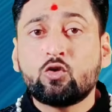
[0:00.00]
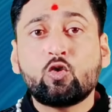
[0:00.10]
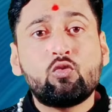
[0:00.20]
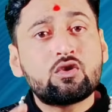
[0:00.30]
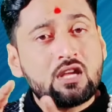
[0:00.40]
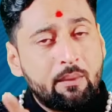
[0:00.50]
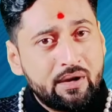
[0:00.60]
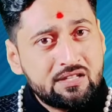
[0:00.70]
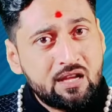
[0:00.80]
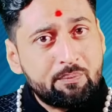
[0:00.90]
तो वो
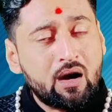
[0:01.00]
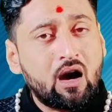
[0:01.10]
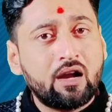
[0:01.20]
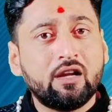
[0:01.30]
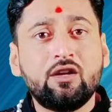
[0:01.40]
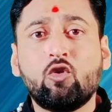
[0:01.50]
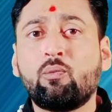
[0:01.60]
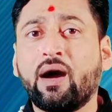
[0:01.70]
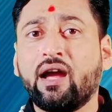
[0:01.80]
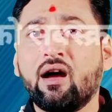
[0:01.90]
सामने से पक्का नहीं हो
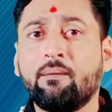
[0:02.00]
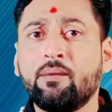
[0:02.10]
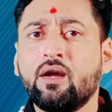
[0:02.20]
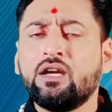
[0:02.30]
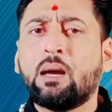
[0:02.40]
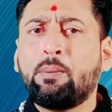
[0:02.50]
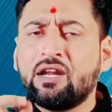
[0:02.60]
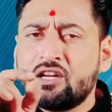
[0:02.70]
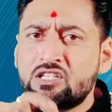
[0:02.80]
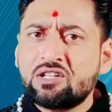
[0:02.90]
पाएगा या
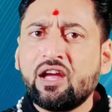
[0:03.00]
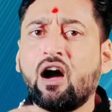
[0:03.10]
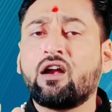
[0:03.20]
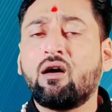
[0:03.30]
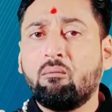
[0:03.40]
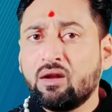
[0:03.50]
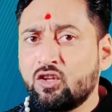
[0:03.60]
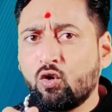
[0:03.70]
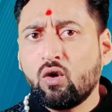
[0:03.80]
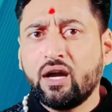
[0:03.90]
फिर रिश्ते आना
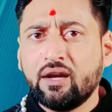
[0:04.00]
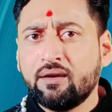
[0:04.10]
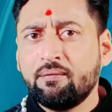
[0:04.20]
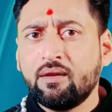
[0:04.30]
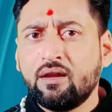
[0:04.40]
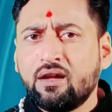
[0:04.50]
बंद हो गए हैं